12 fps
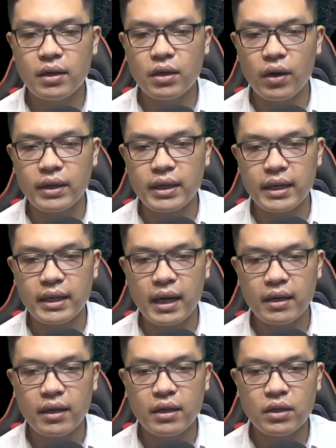Nói cách
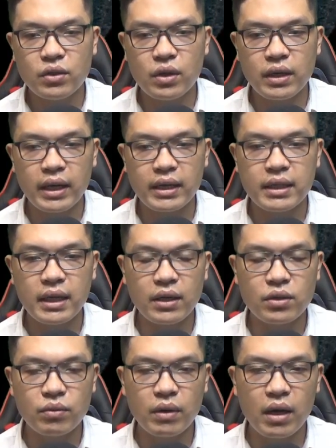khác, chuyện này chỉ
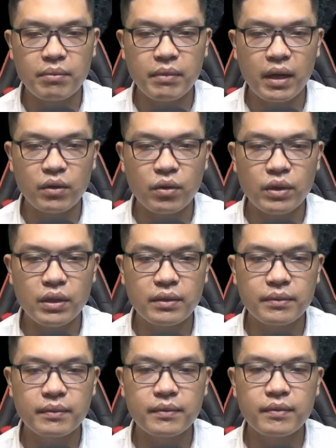là trùng hợp mà thôi.
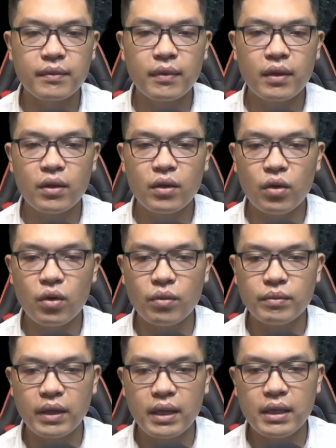
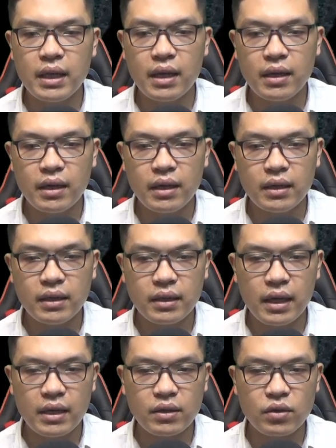Ôm ý nghĩa
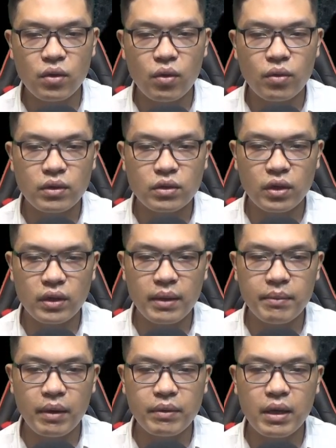nên cô chọn
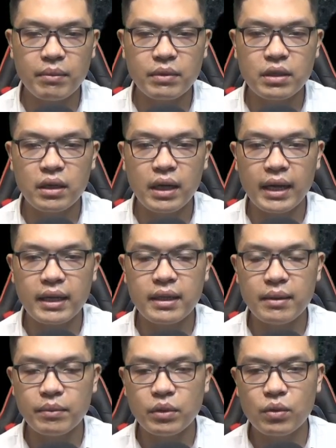cách mạo hiểm trở lại
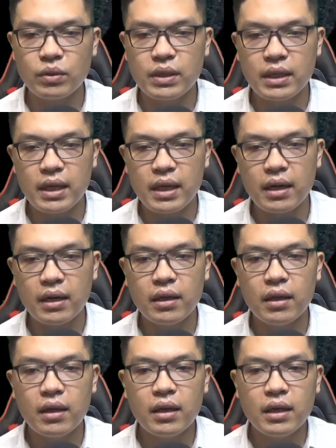tìm tu sĩ kia.
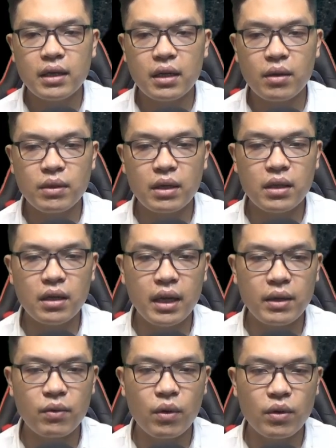Đồng thời thân
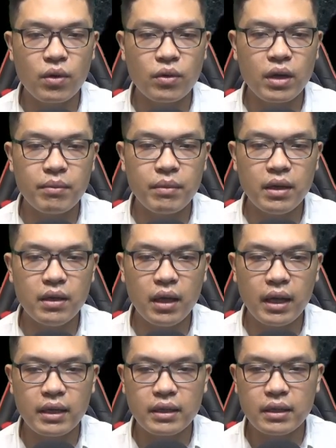hình của cô đã biến
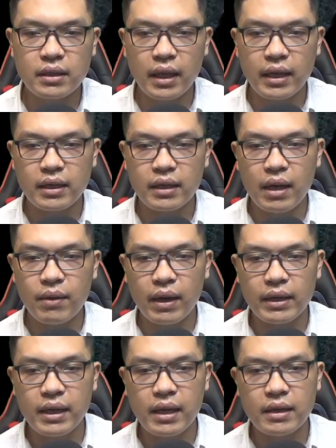hình thành lao
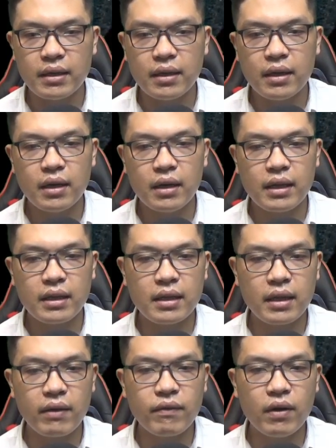hải điền, lại
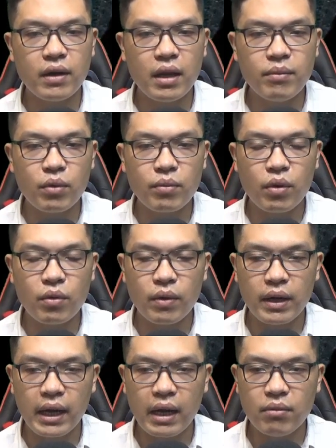tiện tay vơ lấy một bộ
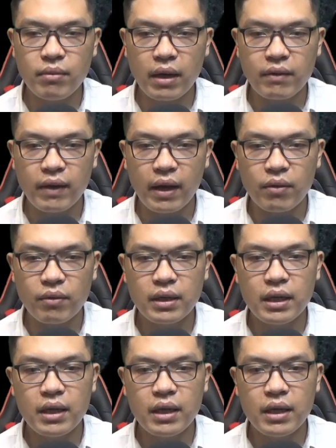quần áo mặc vào.